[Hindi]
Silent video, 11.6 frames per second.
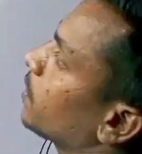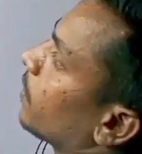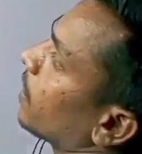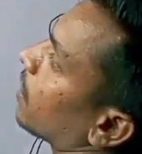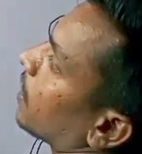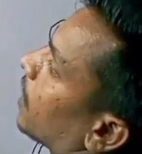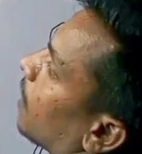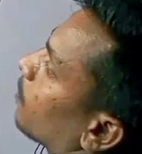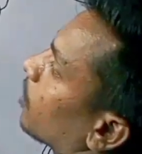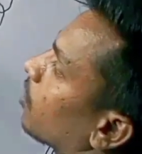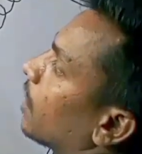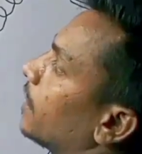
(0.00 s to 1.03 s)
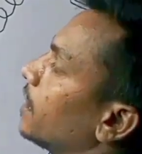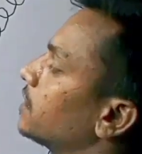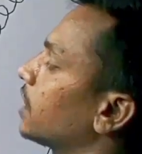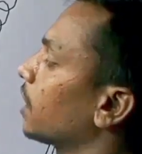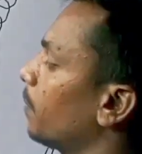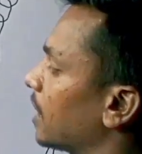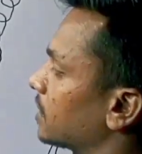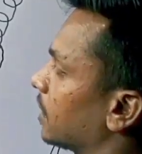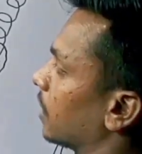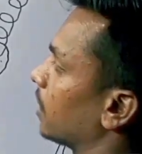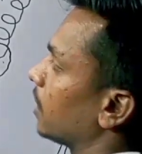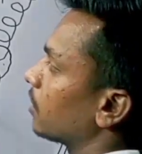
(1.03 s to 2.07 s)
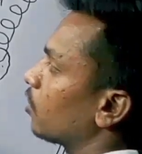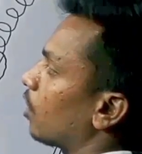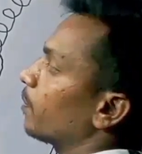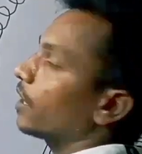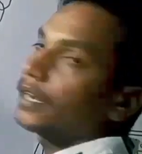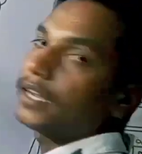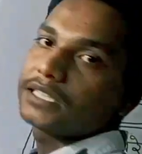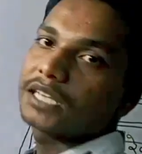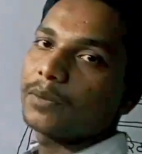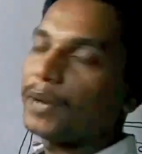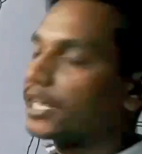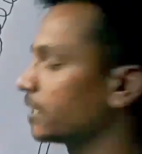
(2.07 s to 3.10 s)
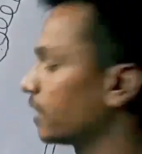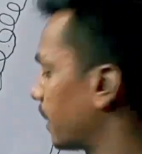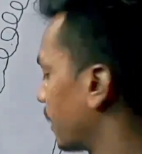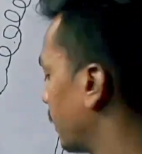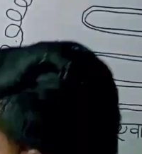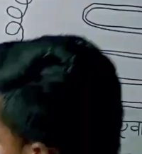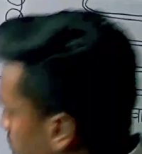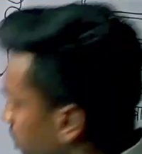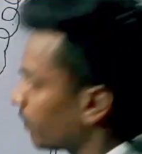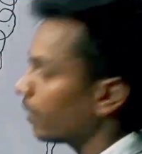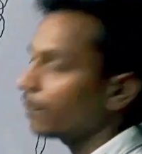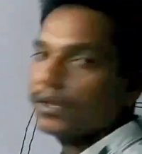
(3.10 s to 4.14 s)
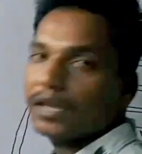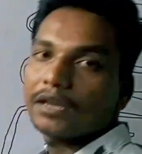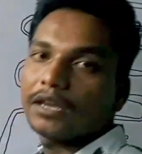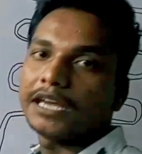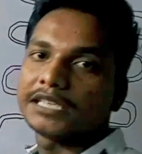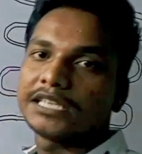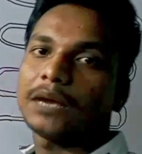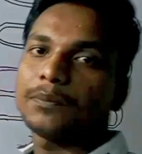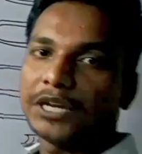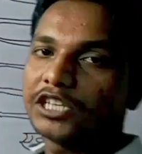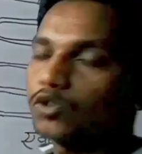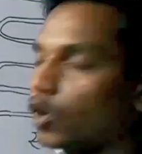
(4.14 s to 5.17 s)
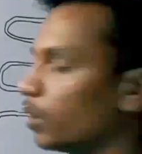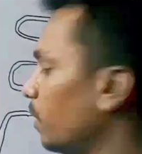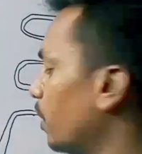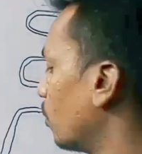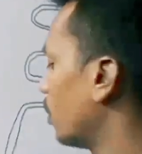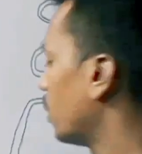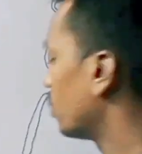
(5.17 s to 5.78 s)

सबसे पहले करना है अपना कंडेंसर की फ्लेक्सिंग तो अपना कंडेंसर की फ्लेक्सिंग करेंगे जो सिस्टम है अपना एसी या फ्रिज कोई भी हो